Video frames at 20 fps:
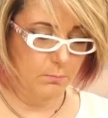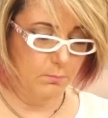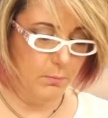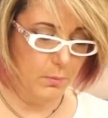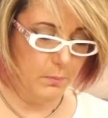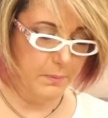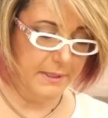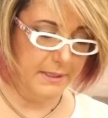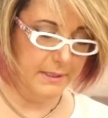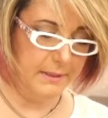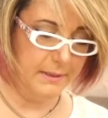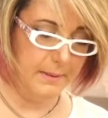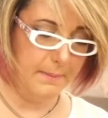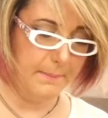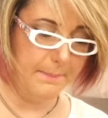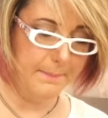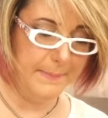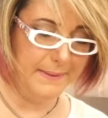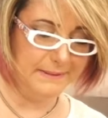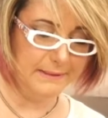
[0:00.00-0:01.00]
ممكن
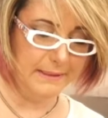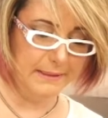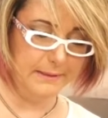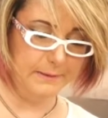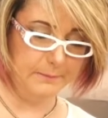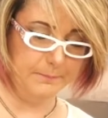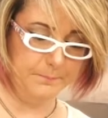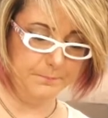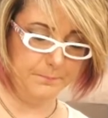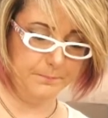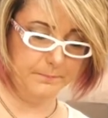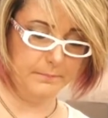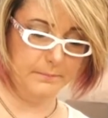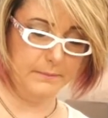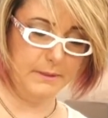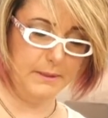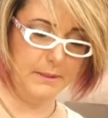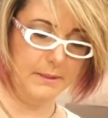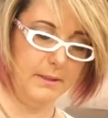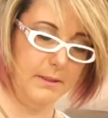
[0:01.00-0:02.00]
بدل
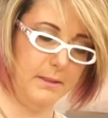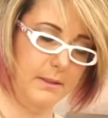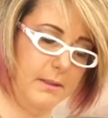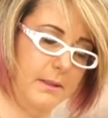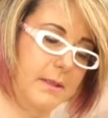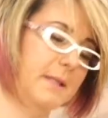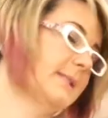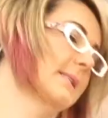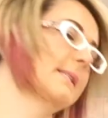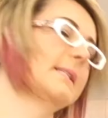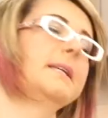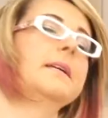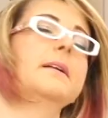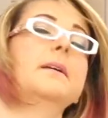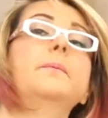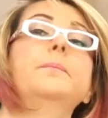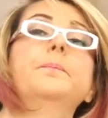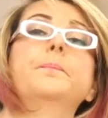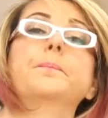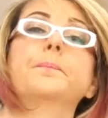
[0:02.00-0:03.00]
آه،
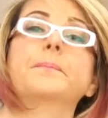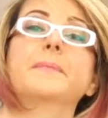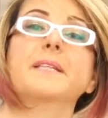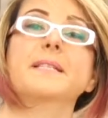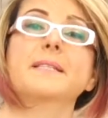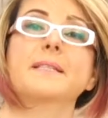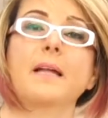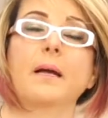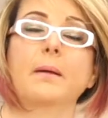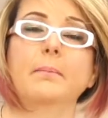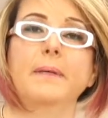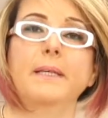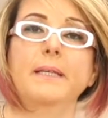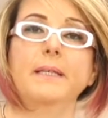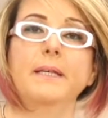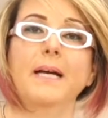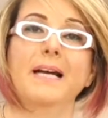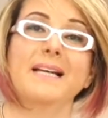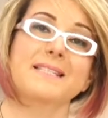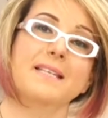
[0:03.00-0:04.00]
السيرب
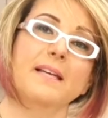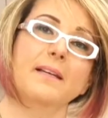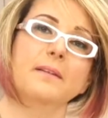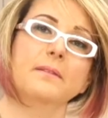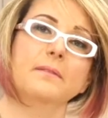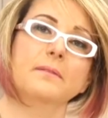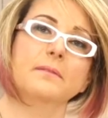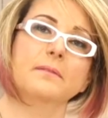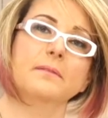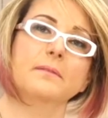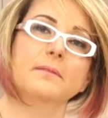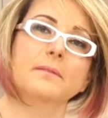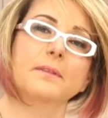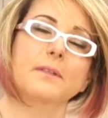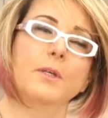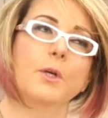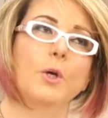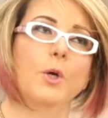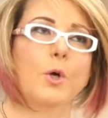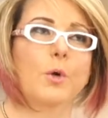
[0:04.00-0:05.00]
تستعملي عسل
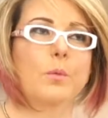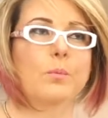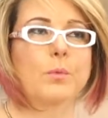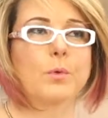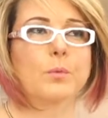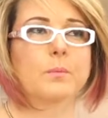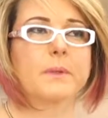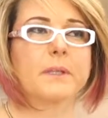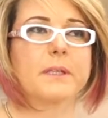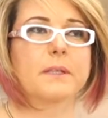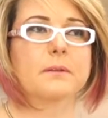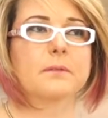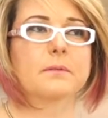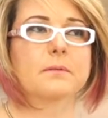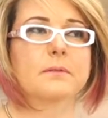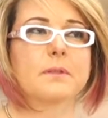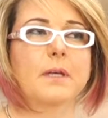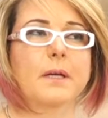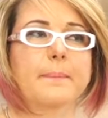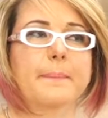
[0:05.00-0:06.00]
ممكن
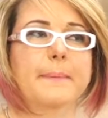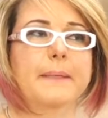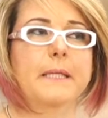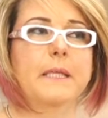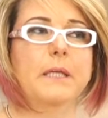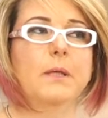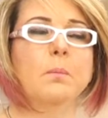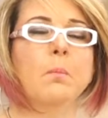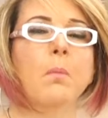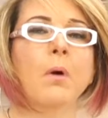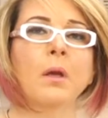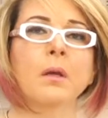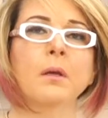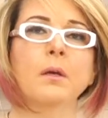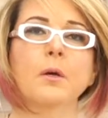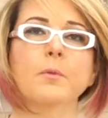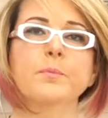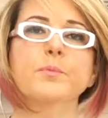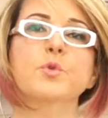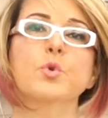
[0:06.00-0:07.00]
تعملي
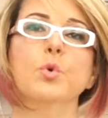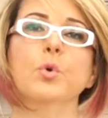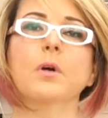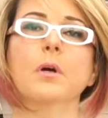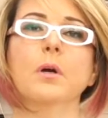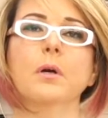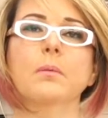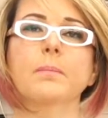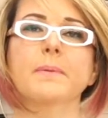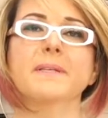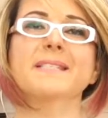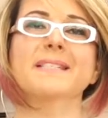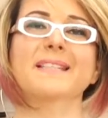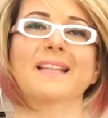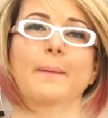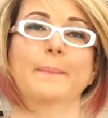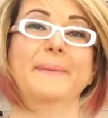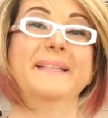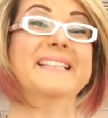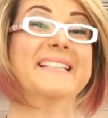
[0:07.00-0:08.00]
ميه بسكر بس
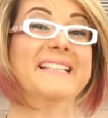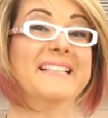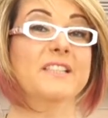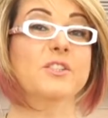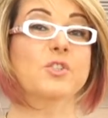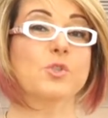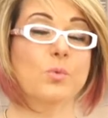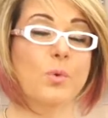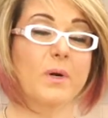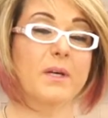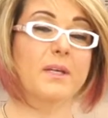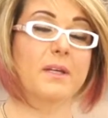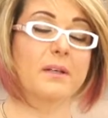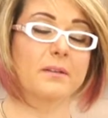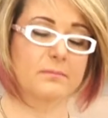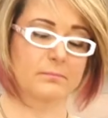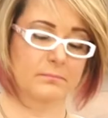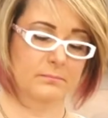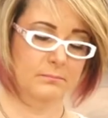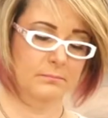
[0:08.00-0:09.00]
تعمليه تخين شويه
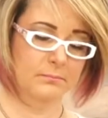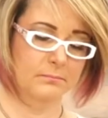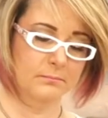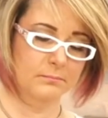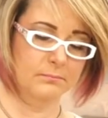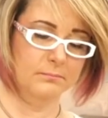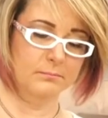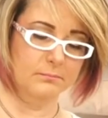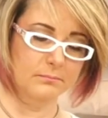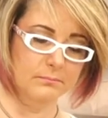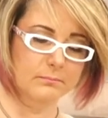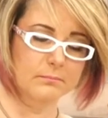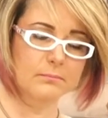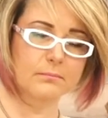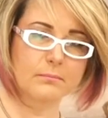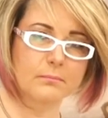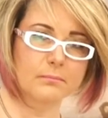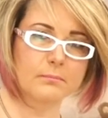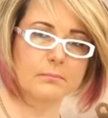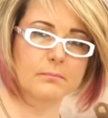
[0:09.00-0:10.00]

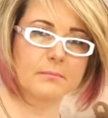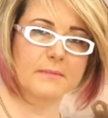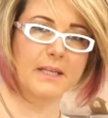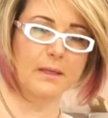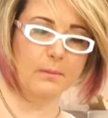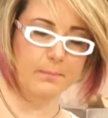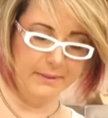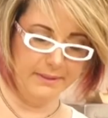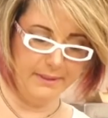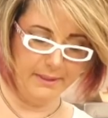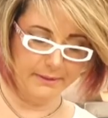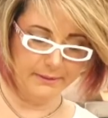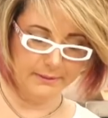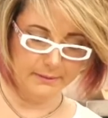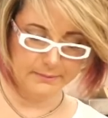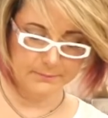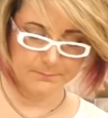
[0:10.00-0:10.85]
ده البدايل